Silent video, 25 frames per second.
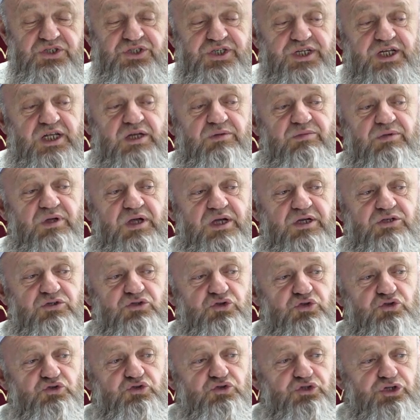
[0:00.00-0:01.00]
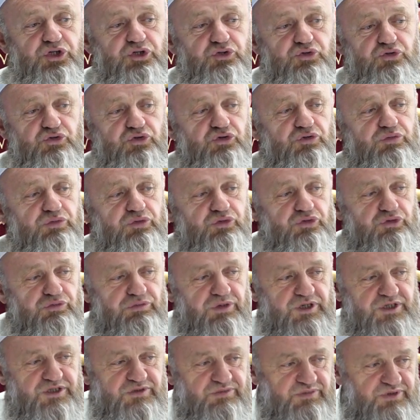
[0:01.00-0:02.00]
Cenab-ı Hak sözünde durur mu
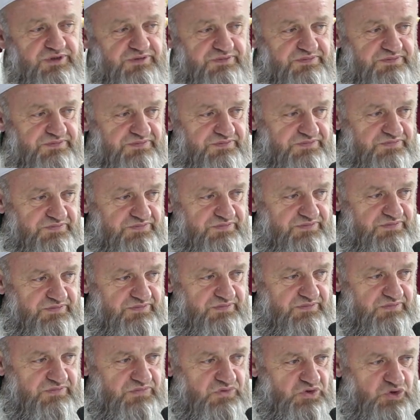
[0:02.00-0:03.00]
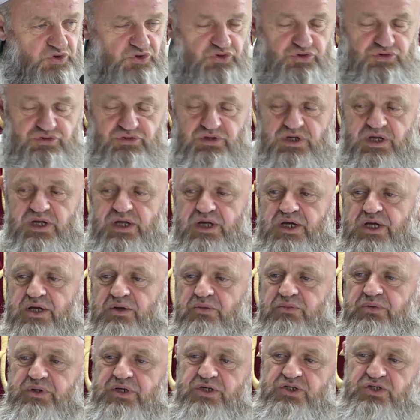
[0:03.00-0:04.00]
durmaz mı? Durur.
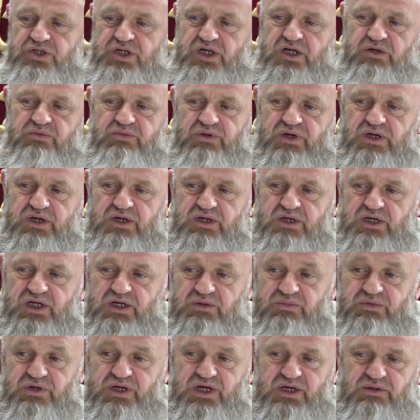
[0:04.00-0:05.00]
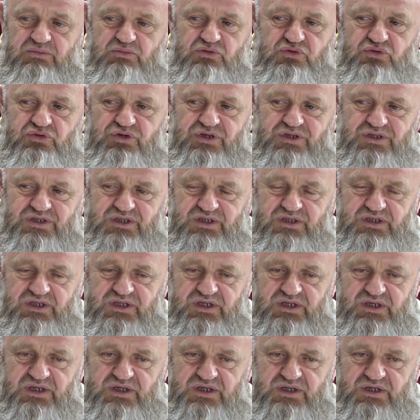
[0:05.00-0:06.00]
Peki Cenab-ı Hak İbrahim
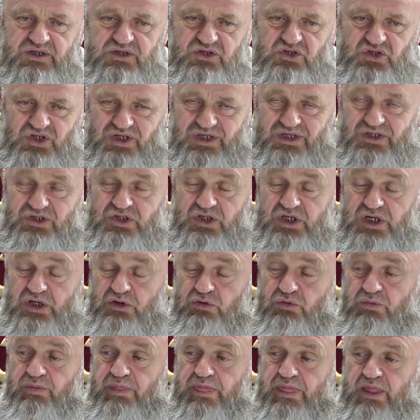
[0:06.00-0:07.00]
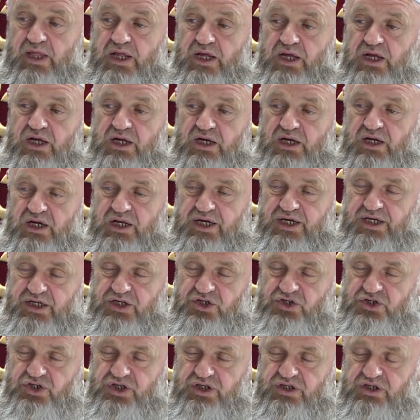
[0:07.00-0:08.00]
suresinde Celle Celaluhu.
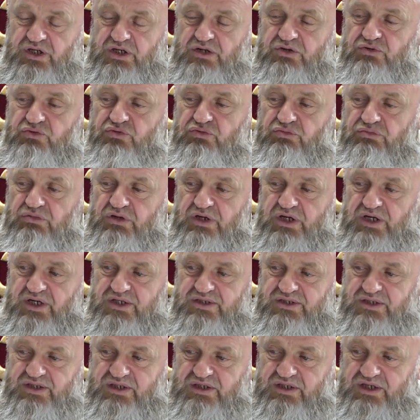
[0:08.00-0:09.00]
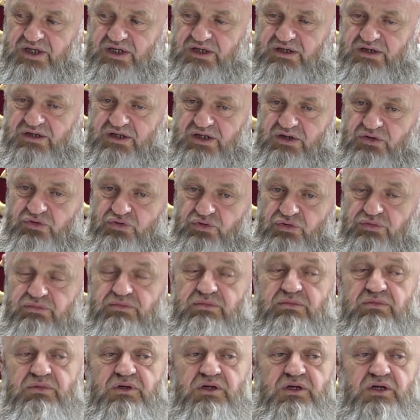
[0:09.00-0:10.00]
لَاِنْ شَكَرْتُمْ
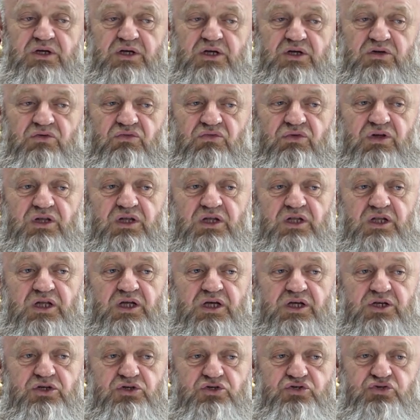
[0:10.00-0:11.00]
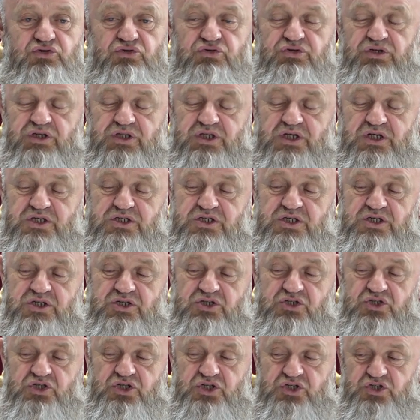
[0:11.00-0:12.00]
لَاَزِيدَنَّكُمْ Vallahi
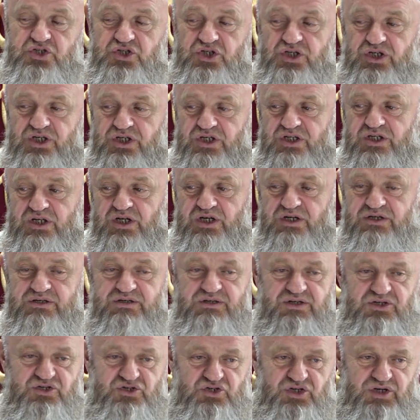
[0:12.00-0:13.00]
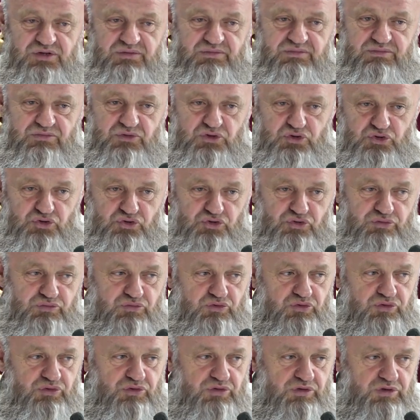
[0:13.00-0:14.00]
şükrederseniz kesinlikle artıracağım diyor
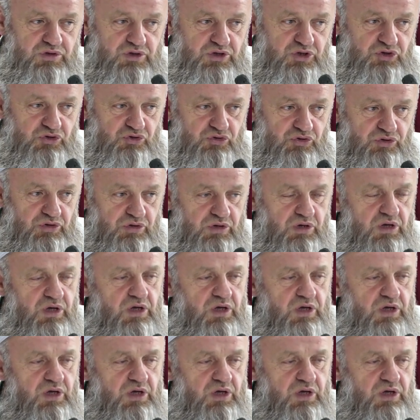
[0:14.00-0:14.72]
mu? Diyor.